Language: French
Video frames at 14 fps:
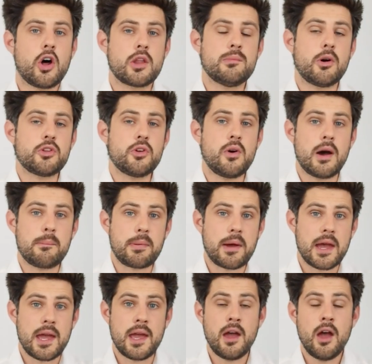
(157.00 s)
en demandant un
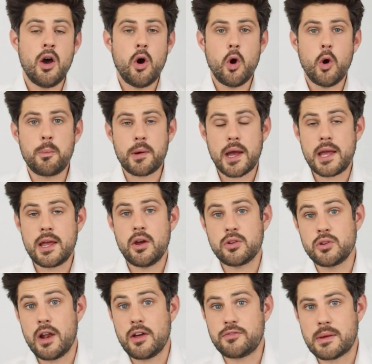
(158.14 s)
prêt auprès
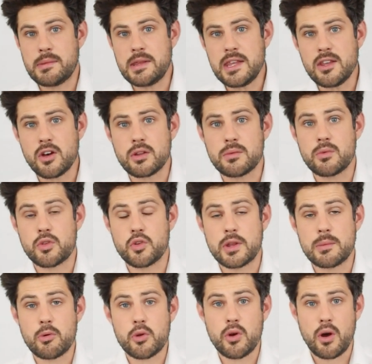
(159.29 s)
de la famille, en se
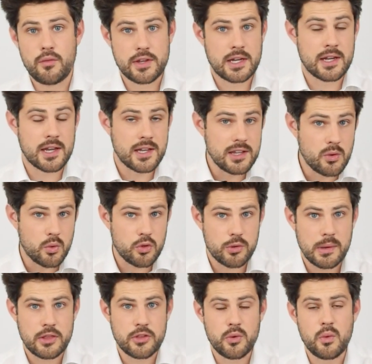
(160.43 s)
débrouillant avec un crédit
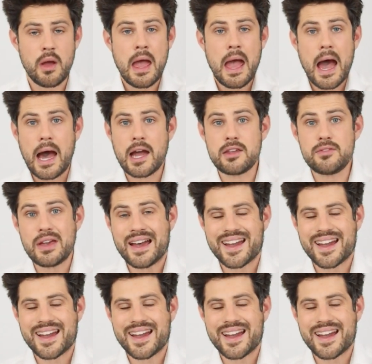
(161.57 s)
consommation, arrivaient à